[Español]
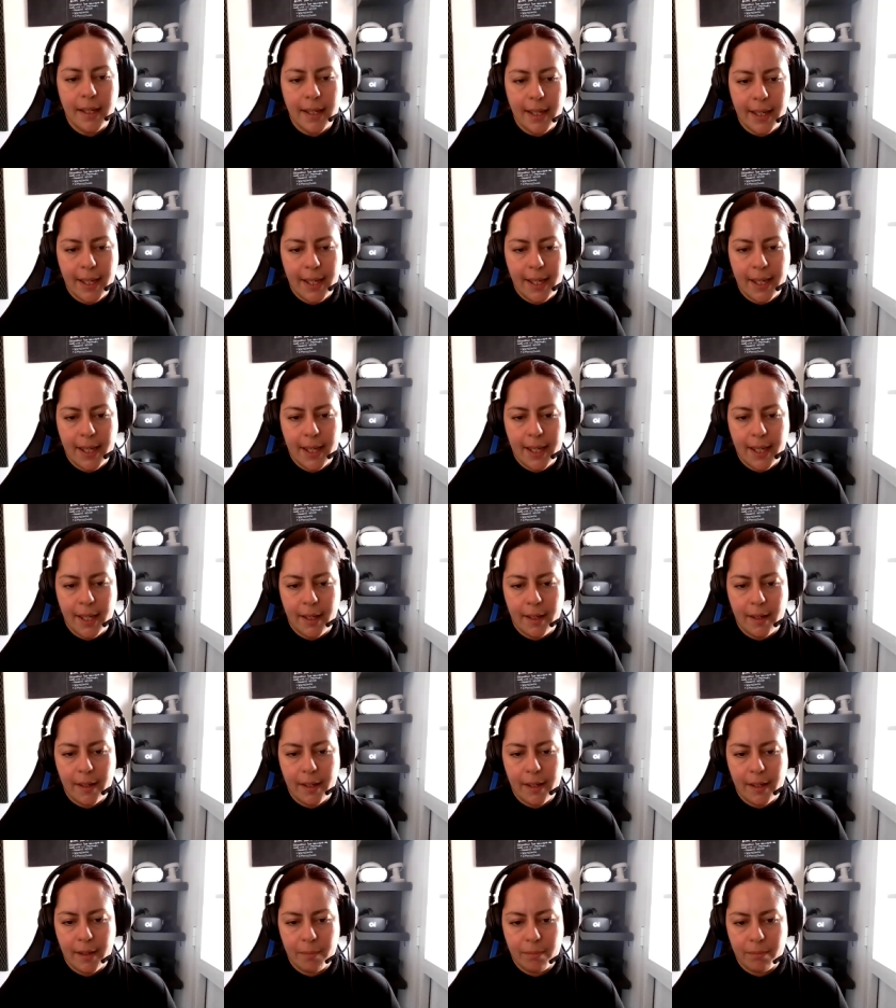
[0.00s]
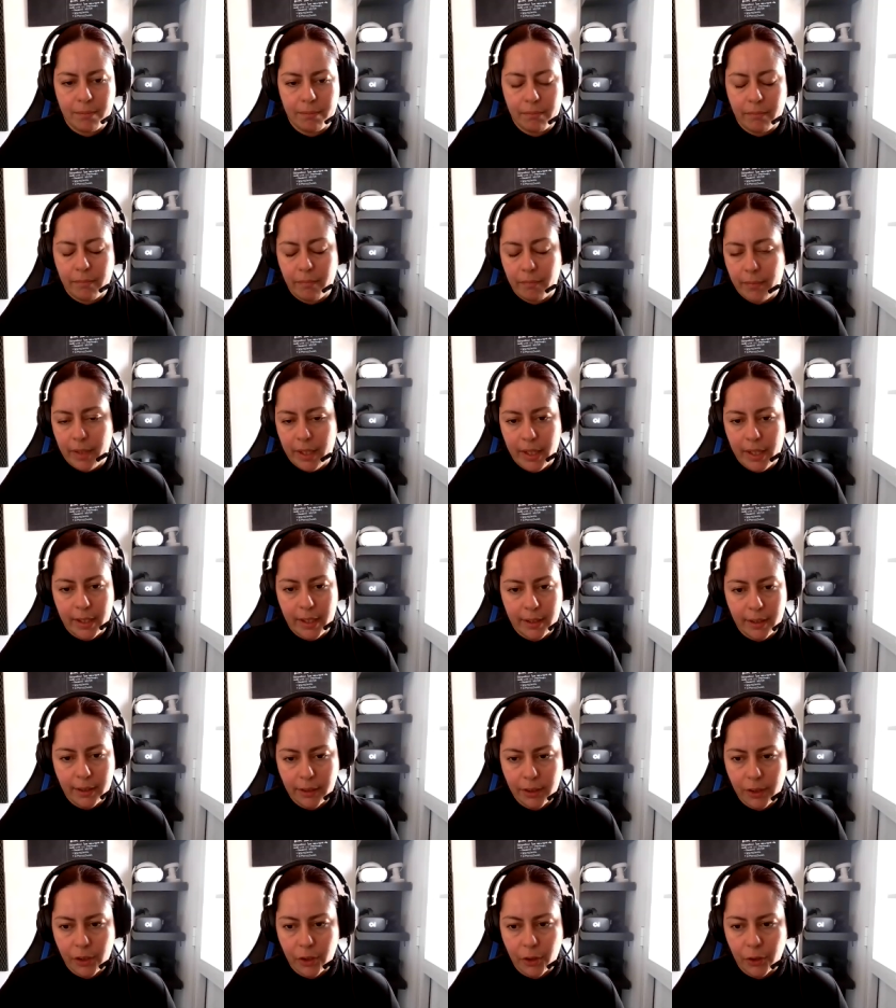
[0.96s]
eh, em, mi
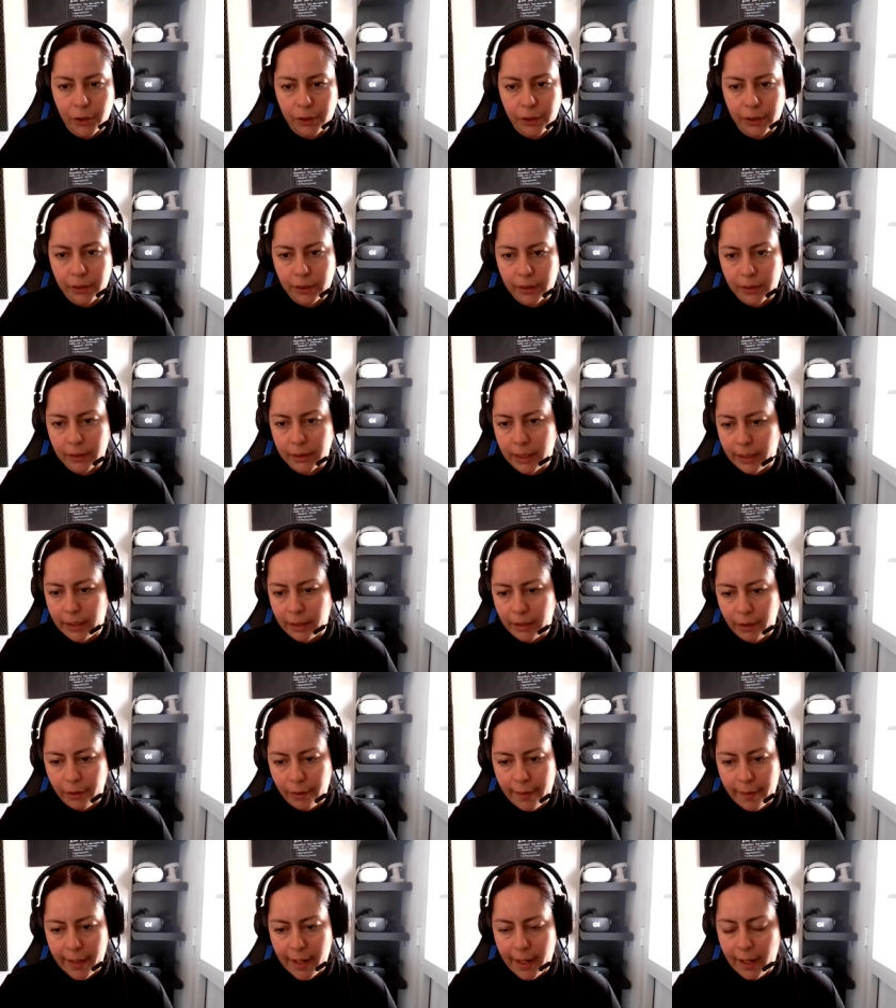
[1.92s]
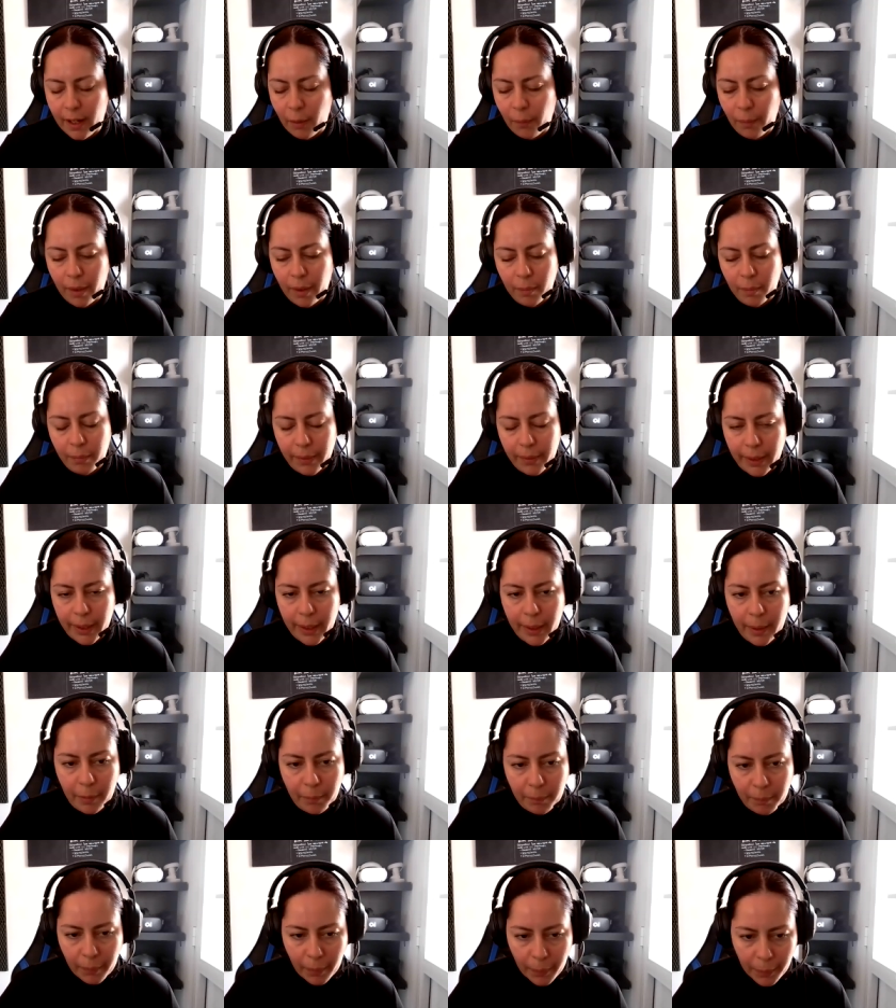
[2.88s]
gestión dentro del aula, por
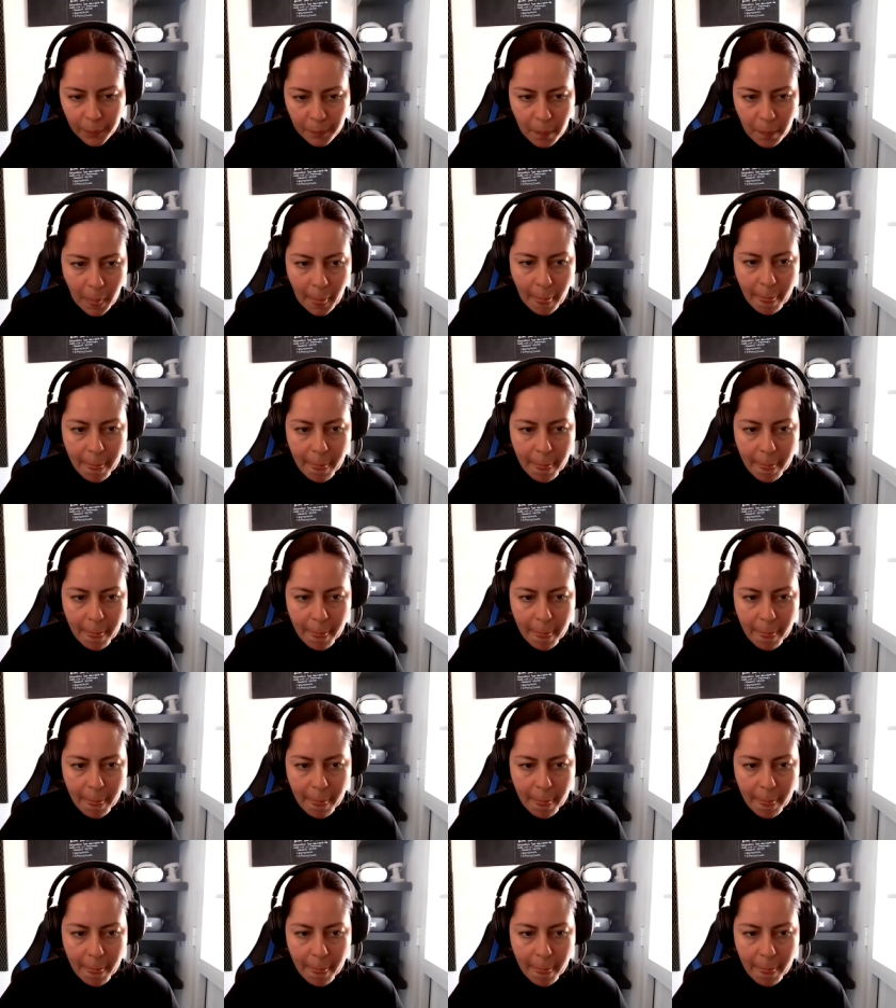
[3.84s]
ejemplo.